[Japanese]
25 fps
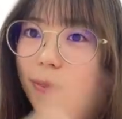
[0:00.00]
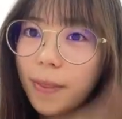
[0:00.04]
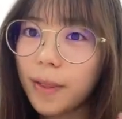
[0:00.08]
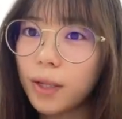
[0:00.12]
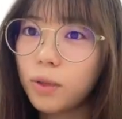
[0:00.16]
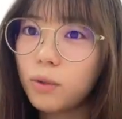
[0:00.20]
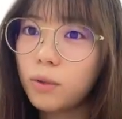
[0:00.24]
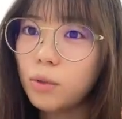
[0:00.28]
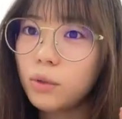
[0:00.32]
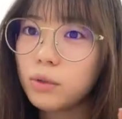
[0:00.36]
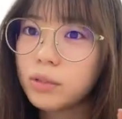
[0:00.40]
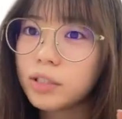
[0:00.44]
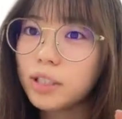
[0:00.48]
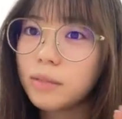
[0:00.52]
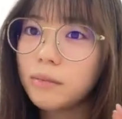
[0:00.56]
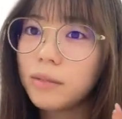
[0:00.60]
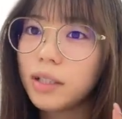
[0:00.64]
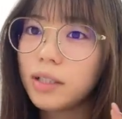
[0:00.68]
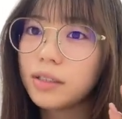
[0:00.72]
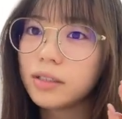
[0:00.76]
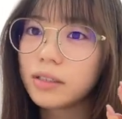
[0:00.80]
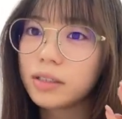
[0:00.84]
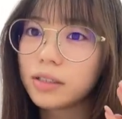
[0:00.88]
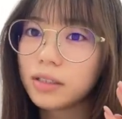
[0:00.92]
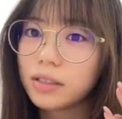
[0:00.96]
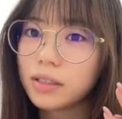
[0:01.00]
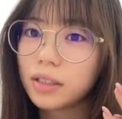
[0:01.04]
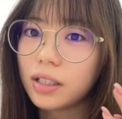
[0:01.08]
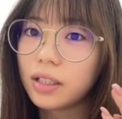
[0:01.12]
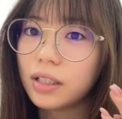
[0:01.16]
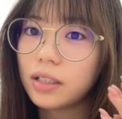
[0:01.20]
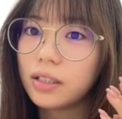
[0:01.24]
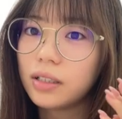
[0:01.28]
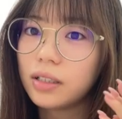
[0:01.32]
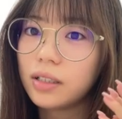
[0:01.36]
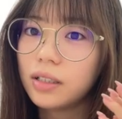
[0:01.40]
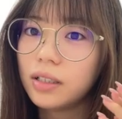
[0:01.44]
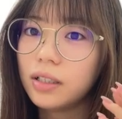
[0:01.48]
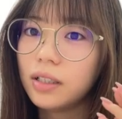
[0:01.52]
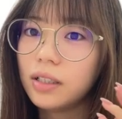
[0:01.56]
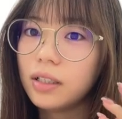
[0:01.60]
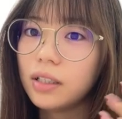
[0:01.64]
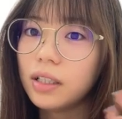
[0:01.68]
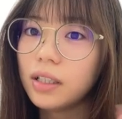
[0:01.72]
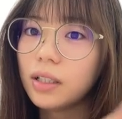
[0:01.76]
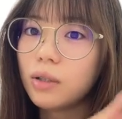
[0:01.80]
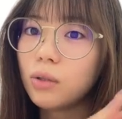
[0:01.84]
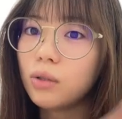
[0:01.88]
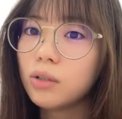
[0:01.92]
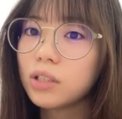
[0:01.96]
口座もあるしさ
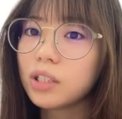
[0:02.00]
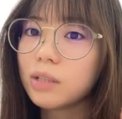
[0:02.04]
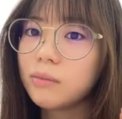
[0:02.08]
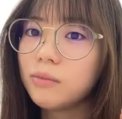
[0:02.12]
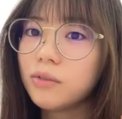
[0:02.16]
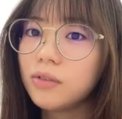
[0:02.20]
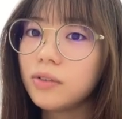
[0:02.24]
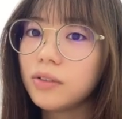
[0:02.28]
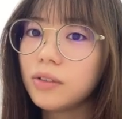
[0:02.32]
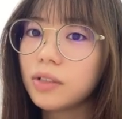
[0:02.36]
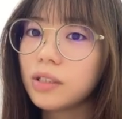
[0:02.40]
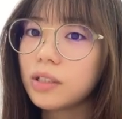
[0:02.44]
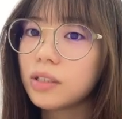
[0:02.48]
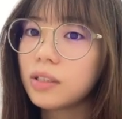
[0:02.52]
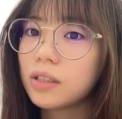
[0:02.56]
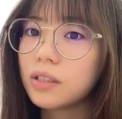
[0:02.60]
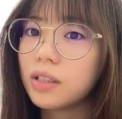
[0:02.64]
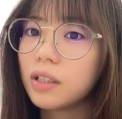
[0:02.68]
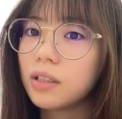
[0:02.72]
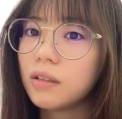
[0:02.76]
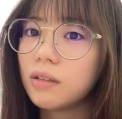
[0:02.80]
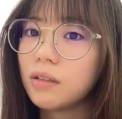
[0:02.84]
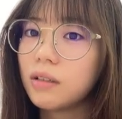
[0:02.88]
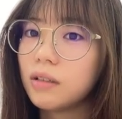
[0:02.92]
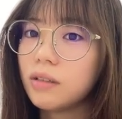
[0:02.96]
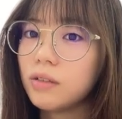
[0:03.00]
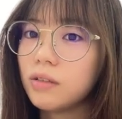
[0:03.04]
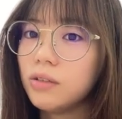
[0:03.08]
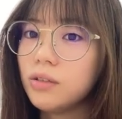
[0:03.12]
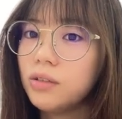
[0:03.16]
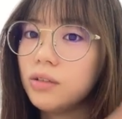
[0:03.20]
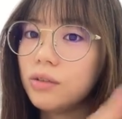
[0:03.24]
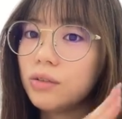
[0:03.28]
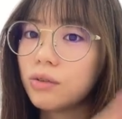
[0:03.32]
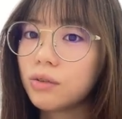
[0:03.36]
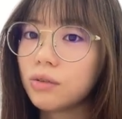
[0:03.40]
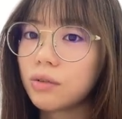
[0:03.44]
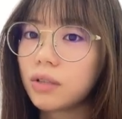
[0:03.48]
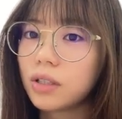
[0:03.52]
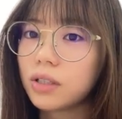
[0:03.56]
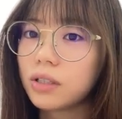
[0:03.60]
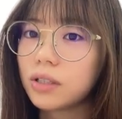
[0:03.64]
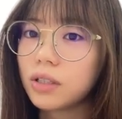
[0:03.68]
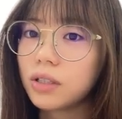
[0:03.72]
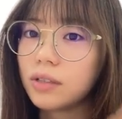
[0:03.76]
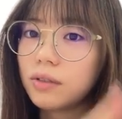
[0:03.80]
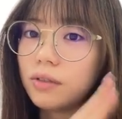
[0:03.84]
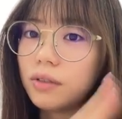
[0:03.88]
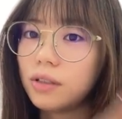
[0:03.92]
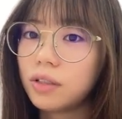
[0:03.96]
で口座も私さあのゆうちょとか
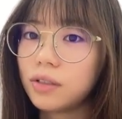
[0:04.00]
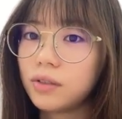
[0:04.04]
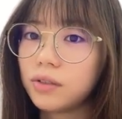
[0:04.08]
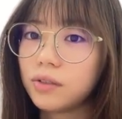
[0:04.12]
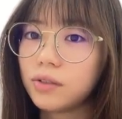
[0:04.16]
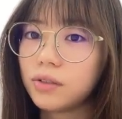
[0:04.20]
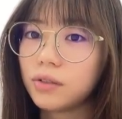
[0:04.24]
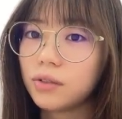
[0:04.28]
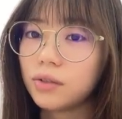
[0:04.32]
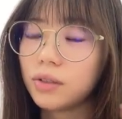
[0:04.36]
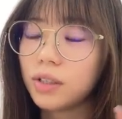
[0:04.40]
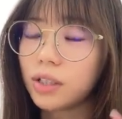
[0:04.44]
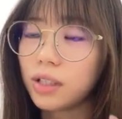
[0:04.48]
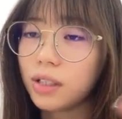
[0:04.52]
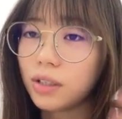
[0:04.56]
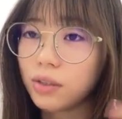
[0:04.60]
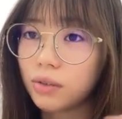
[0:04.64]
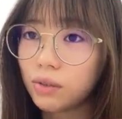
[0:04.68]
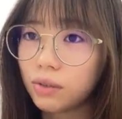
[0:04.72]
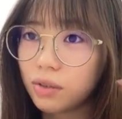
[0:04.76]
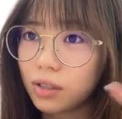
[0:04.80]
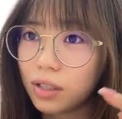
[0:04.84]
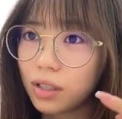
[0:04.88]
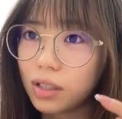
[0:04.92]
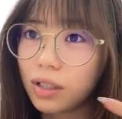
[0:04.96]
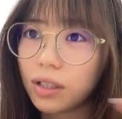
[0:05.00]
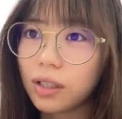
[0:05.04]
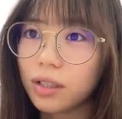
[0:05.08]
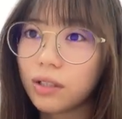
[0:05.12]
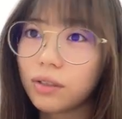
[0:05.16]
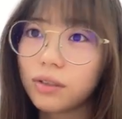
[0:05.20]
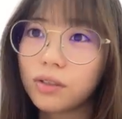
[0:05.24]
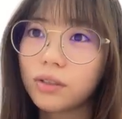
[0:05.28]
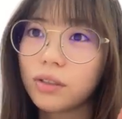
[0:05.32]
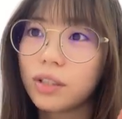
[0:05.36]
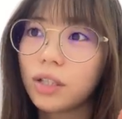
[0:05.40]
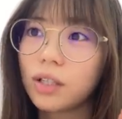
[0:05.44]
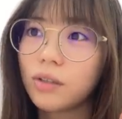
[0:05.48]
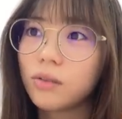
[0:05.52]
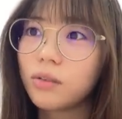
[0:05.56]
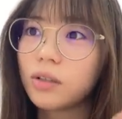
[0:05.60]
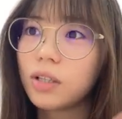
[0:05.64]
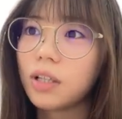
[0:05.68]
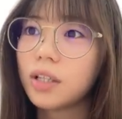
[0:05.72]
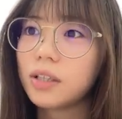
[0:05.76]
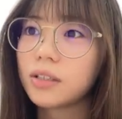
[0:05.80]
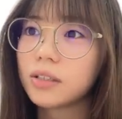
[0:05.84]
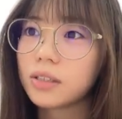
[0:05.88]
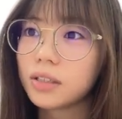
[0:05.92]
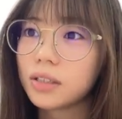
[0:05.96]
さあの普通の大分銀行とかなんかいろいろ何個
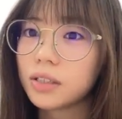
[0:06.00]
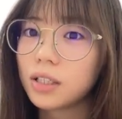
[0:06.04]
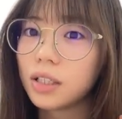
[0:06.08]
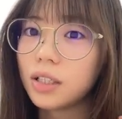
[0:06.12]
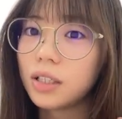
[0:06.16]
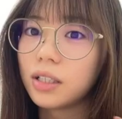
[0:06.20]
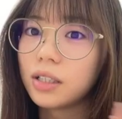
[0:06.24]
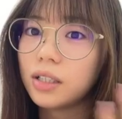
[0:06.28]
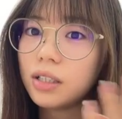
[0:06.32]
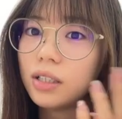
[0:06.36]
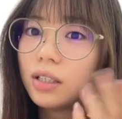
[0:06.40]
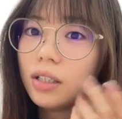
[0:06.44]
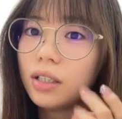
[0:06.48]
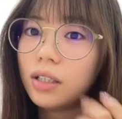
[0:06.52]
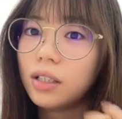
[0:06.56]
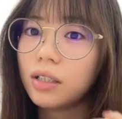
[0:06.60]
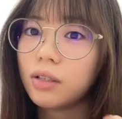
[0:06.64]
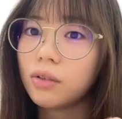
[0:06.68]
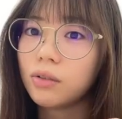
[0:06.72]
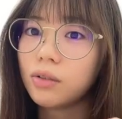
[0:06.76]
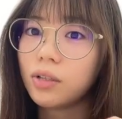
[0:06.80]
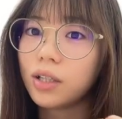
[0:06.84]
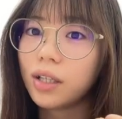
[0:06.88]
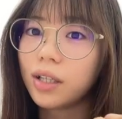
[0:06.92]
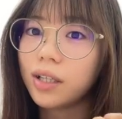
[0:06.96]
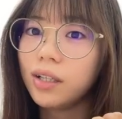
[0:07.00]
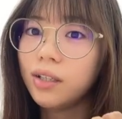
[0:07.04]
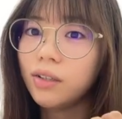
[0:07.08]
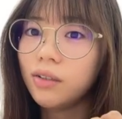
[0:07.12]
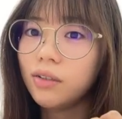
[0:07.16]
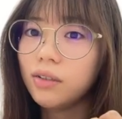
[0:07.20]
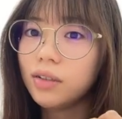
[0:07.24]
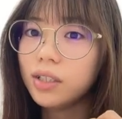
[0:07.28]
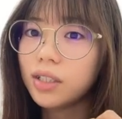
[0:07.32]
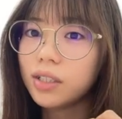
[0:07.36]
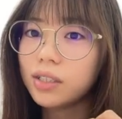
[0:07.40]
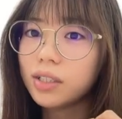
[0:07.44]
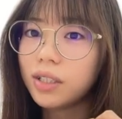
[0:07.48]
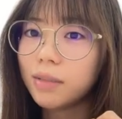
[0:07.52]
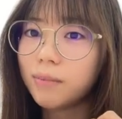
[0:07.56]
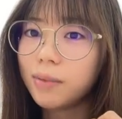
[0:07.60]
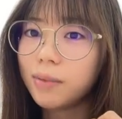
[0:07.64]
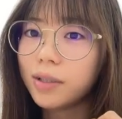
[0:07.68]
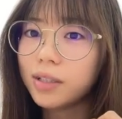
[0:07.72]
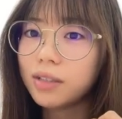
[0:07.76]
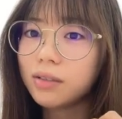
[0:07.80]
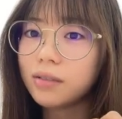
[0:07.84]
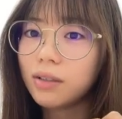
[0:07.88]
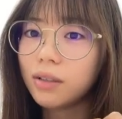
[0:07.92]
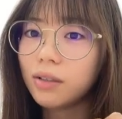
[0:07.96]
かあるしさこうなんかいろんなさ
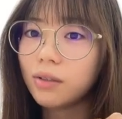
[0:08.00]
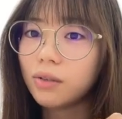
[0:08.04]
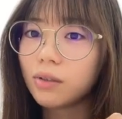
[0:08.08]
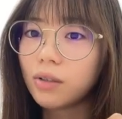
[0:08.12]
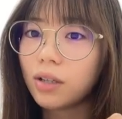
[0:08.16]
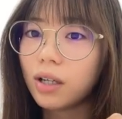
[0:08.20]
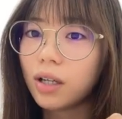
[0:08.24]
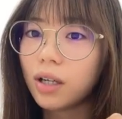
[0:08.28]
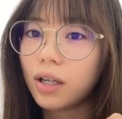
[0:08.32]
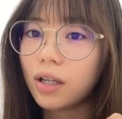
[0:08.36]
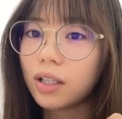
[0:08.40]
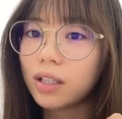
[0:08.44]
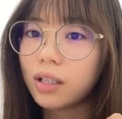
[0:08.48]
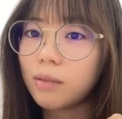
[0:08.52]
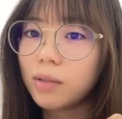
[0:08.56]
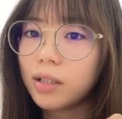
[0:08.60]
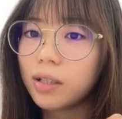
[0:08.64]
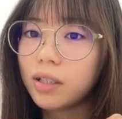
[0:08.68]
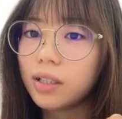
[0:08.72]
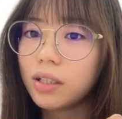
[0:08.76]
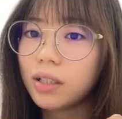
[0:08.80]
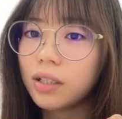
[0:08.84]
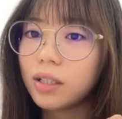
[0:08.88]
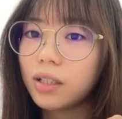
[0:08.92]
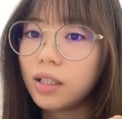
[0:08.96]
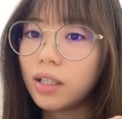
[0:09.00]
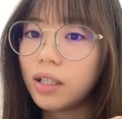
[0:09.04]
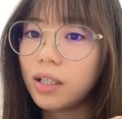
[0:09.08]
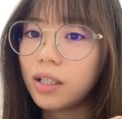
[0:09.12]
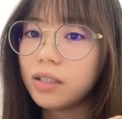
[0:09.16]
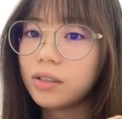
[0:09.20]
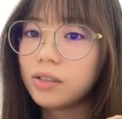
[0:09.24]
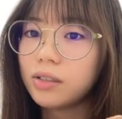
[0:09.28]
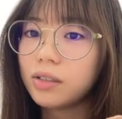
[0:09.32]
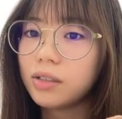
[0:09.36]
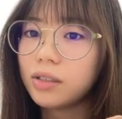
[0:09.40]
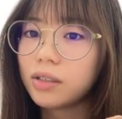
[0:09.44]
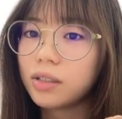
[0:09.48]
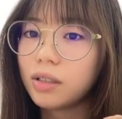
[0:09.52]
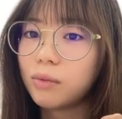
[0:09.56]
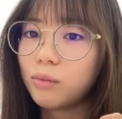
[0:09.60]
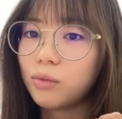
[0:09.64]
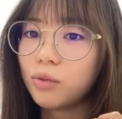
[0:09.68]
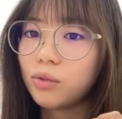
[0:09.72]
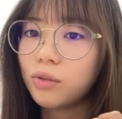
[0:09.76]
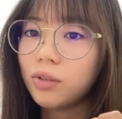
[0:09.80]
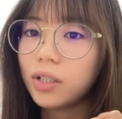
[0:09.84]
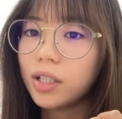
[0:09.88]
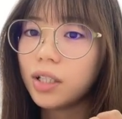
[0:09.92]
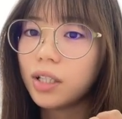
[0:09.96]
パスワードとかが頭の中に入りすぎてさ
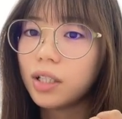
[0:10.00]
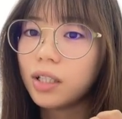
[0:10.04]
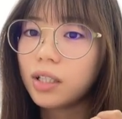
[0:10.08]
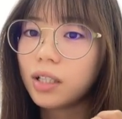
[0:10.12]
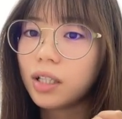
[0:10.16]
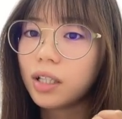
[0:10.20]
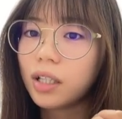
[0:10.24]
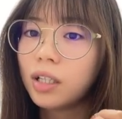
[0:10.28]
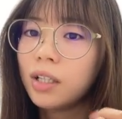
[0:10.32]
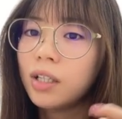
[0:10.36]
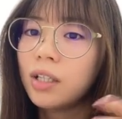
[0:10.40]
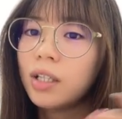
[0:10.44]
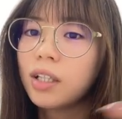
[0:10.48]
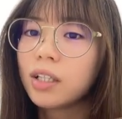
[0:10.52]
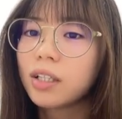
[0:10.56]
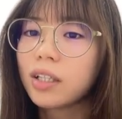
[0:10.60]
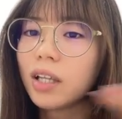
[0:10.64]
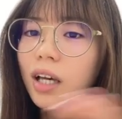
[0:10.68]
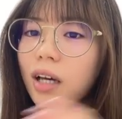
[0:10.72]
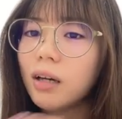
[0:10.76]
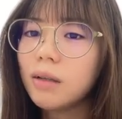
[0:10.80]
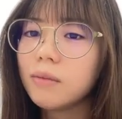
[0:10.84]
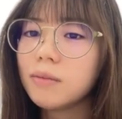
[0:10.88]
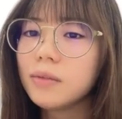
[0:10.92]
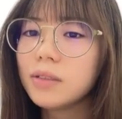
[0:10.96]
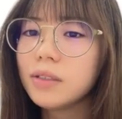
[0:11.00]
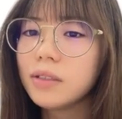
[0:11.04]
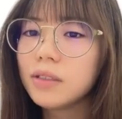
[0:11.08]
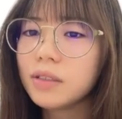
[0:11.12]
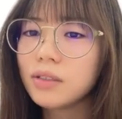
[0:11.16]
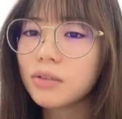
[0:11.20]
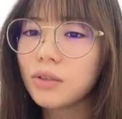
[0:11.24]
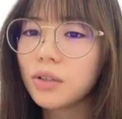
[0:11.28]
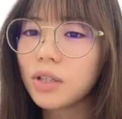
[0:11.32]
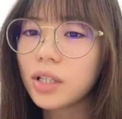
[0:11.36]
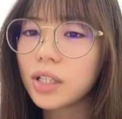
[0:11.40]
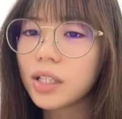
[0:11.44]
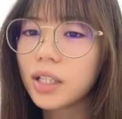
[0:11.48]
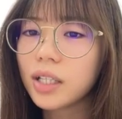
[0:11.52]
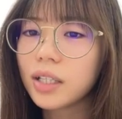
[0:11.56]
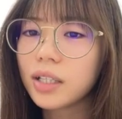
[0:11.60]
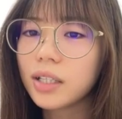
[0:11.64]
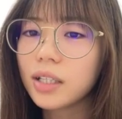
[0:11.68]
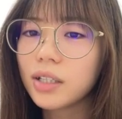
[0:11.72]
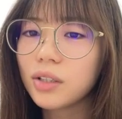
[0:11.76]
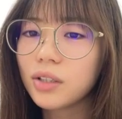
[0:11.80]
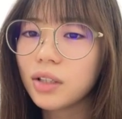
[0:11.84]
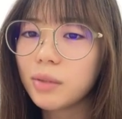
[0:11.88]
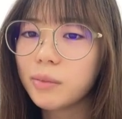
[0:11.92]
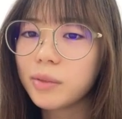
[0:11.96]
もうどれなんか多分これな
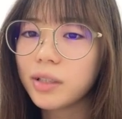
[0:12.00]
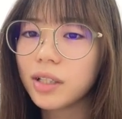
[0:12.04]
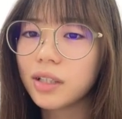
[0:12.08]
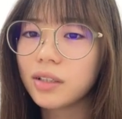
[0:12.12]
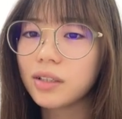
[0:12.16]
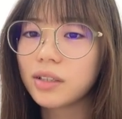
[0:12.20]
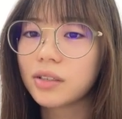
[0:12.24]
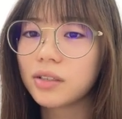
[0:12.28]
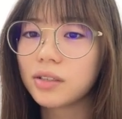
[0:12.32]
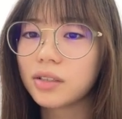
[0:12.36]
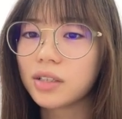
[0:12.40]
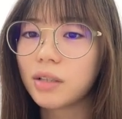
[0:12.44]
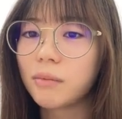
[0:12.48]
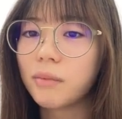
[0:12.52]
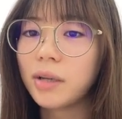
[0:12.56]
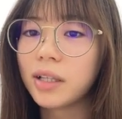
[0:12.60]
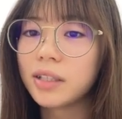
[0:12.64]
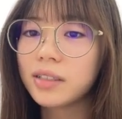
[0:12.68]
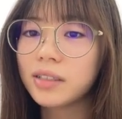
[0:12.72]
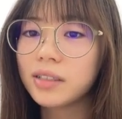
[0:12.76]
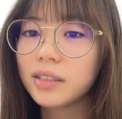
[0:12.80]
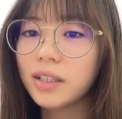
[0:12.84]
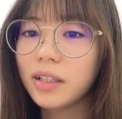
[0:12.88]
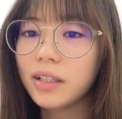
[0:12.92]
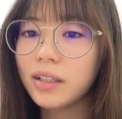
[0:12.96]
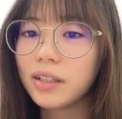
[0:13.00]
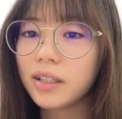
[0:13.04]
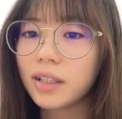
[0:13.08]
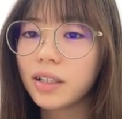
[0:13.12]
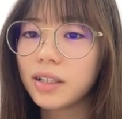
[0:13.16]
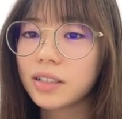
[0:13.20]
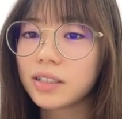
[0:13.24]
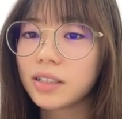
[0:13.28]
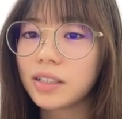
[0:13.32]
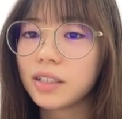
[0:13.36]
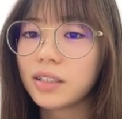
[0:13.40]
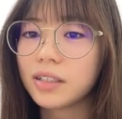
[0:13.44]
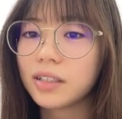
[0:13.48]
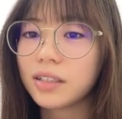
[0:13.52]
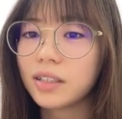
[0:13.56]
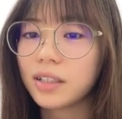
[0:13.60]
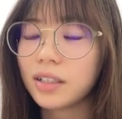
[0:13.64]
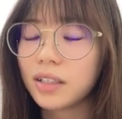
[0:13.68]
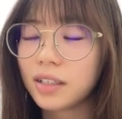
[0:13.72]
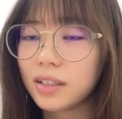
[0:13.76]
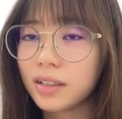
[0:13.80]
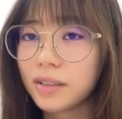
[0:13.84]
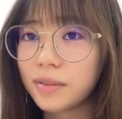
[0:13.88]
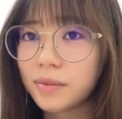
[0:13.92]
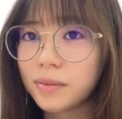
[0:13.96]
んだよなみたいなけどさ間違えたら嫌じゃんな
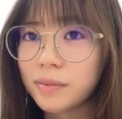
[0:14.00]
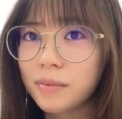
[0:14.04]
んか